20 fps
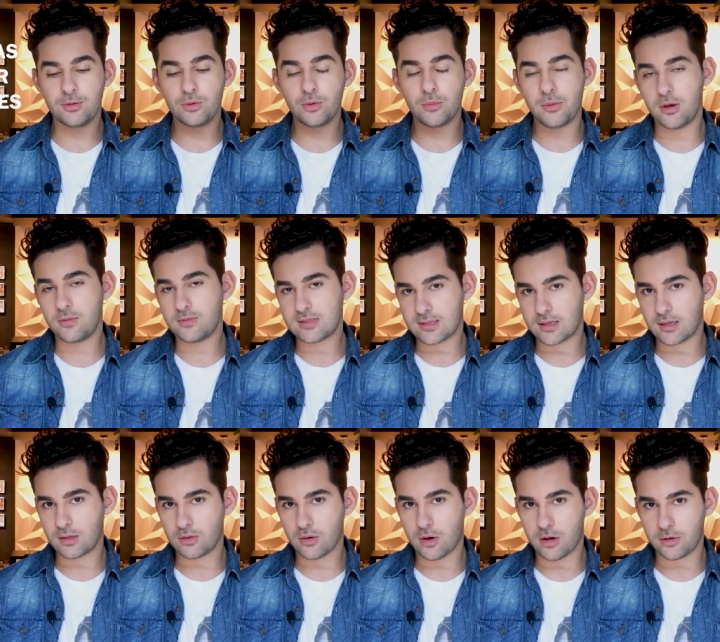no meu
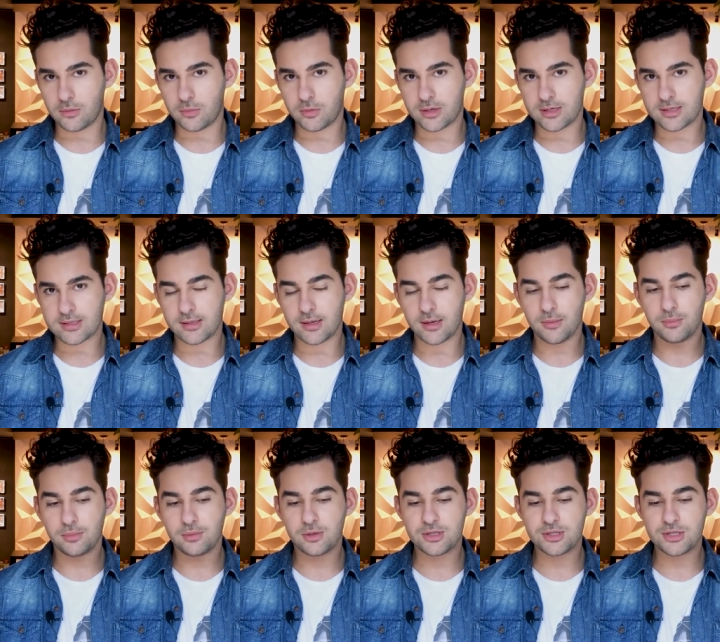escritório, por
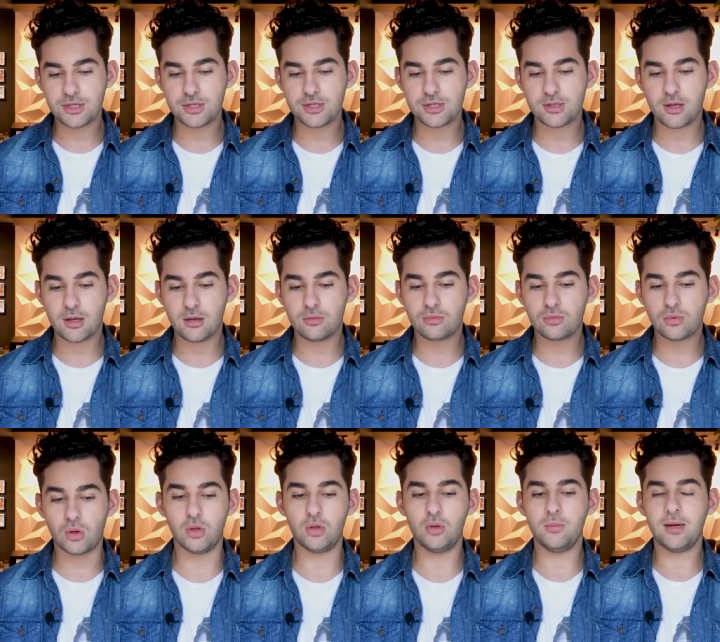exemplo, a gente tem
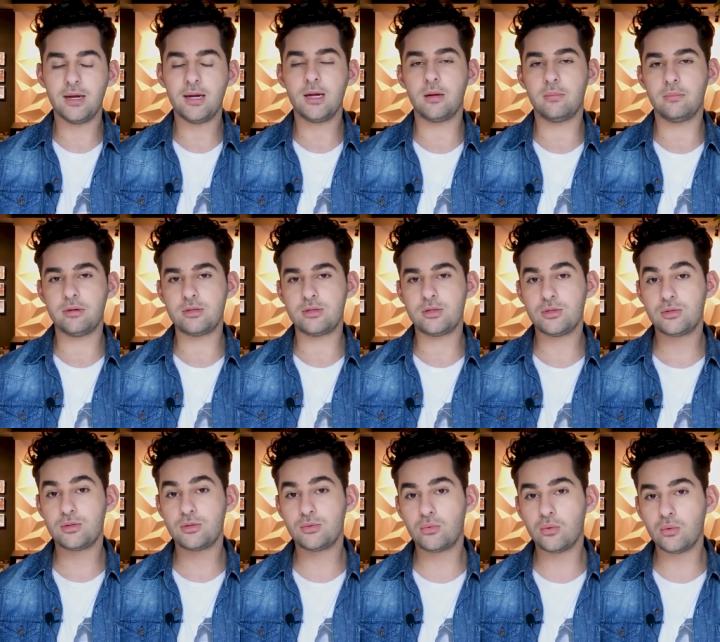toda uma gama de
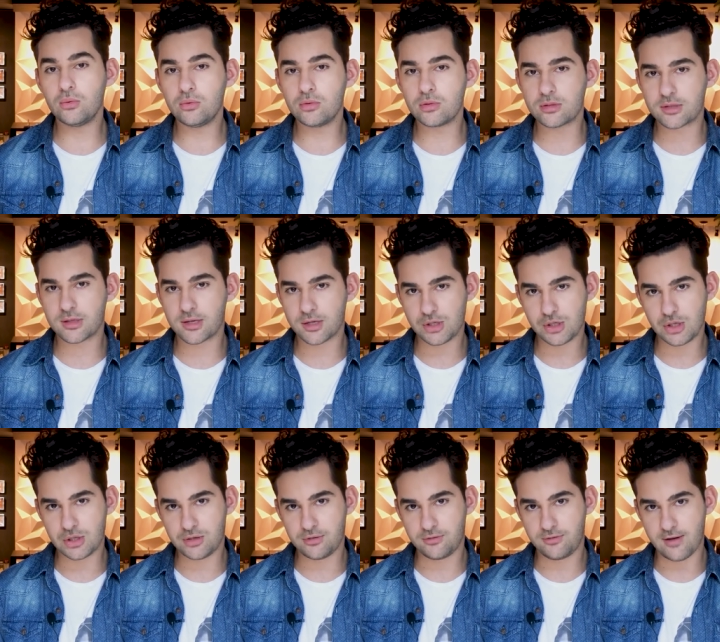estudos que a
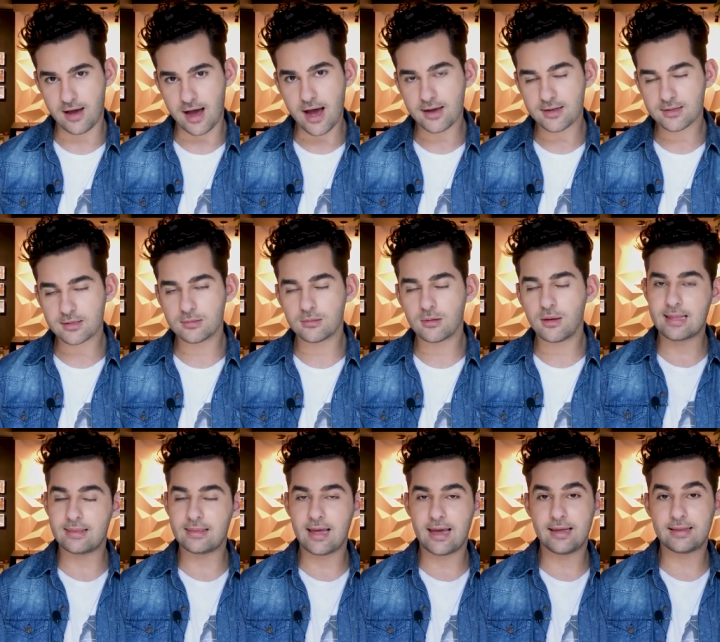gente faz
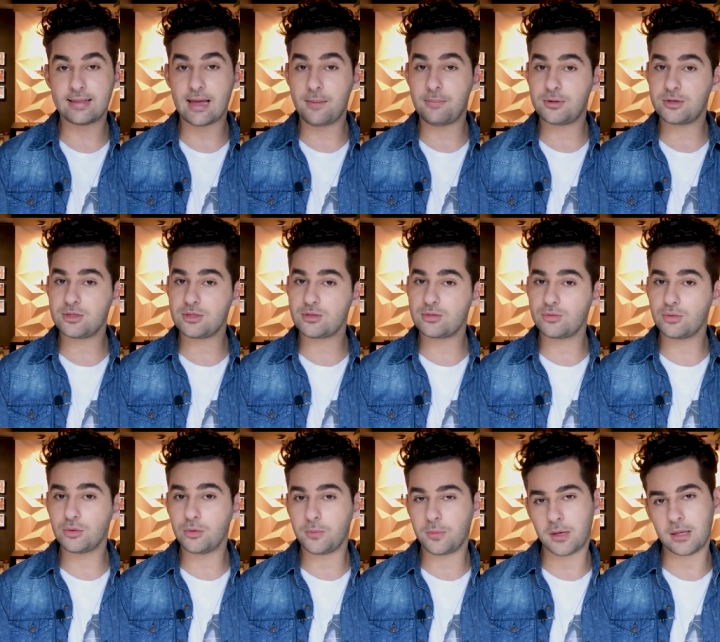na etapa de
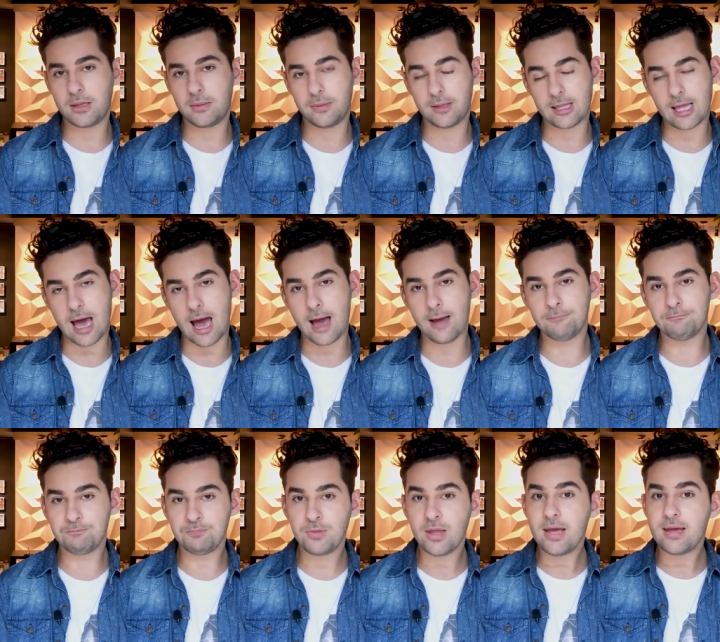estudo preliminar
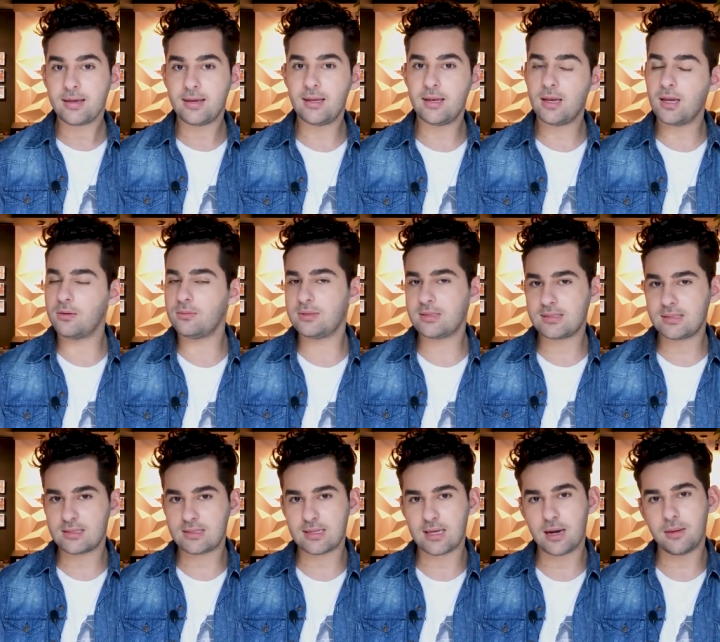que não
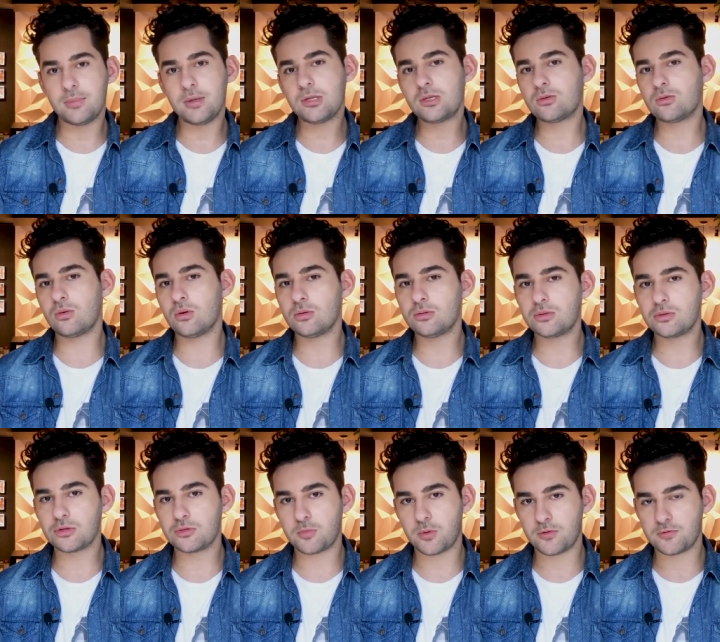necessariamente todos
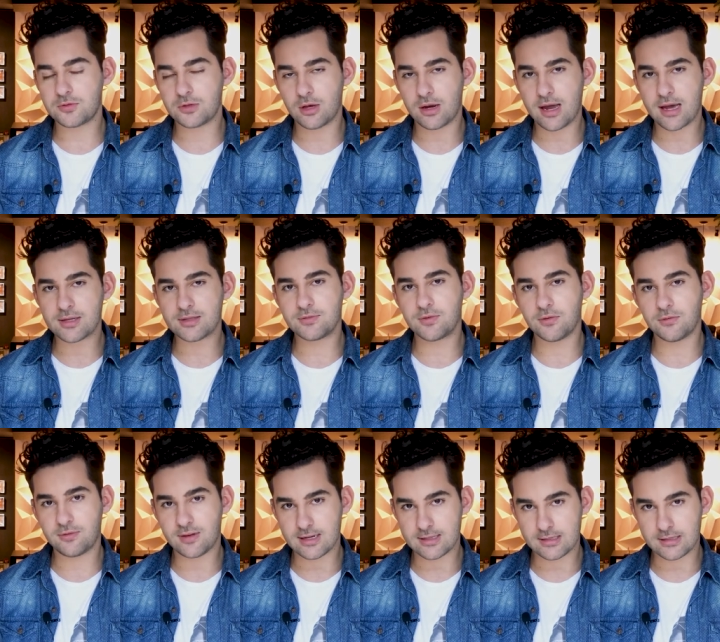os profissionais vão
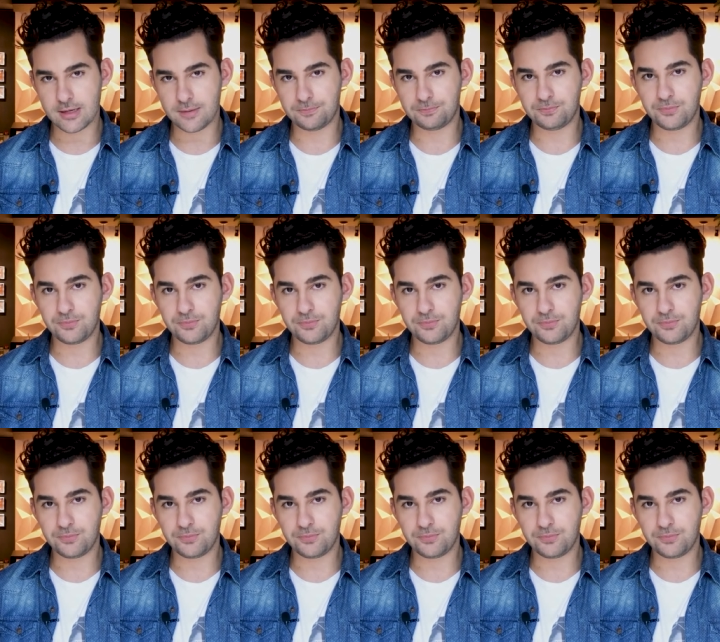fazer.